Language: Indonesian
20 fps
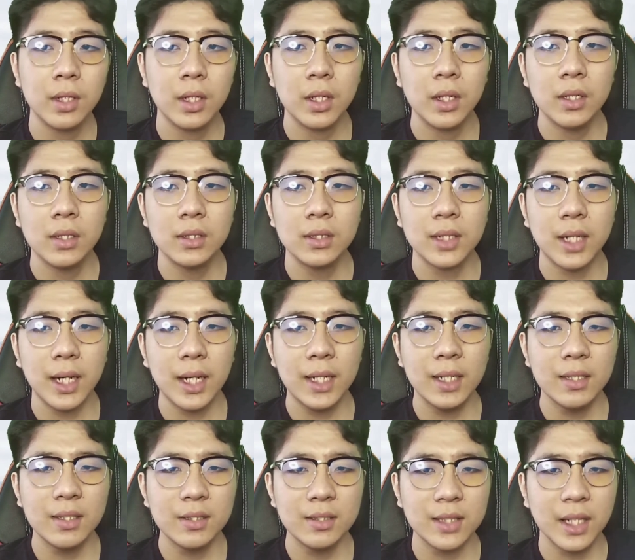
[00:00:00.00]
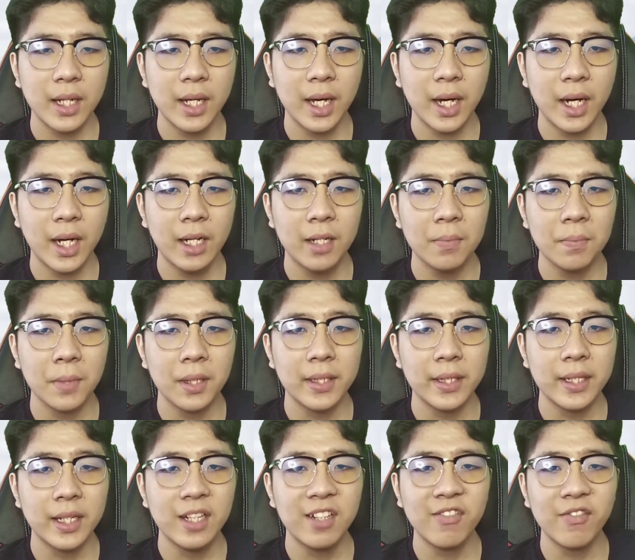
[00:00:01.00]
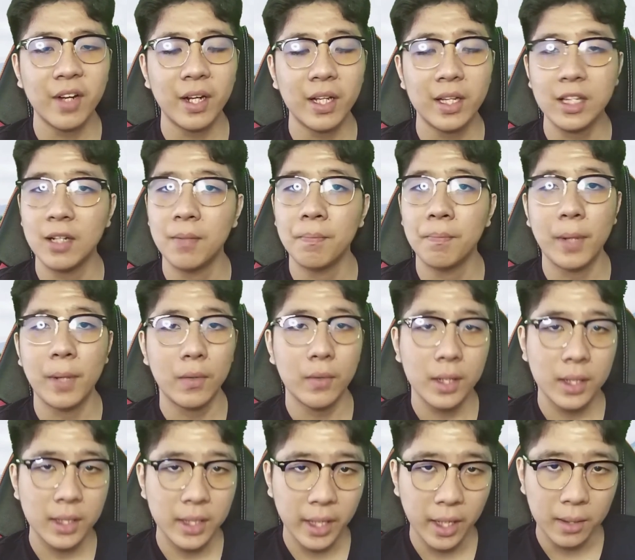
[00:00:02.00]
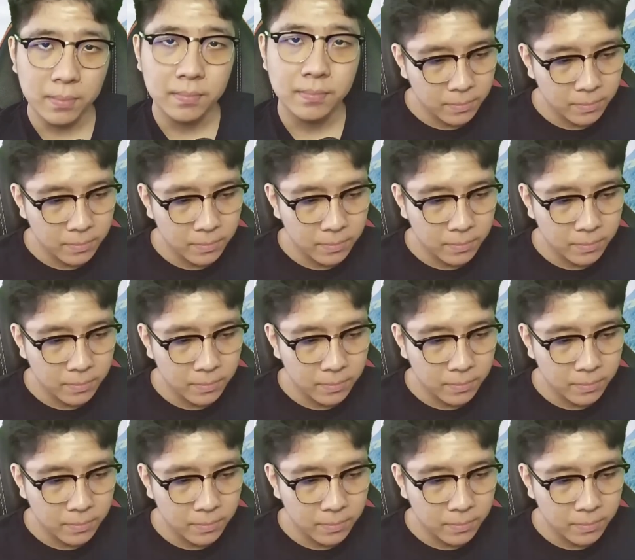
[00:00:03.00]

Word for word: Sekarang saya akan matikan phantom powernya.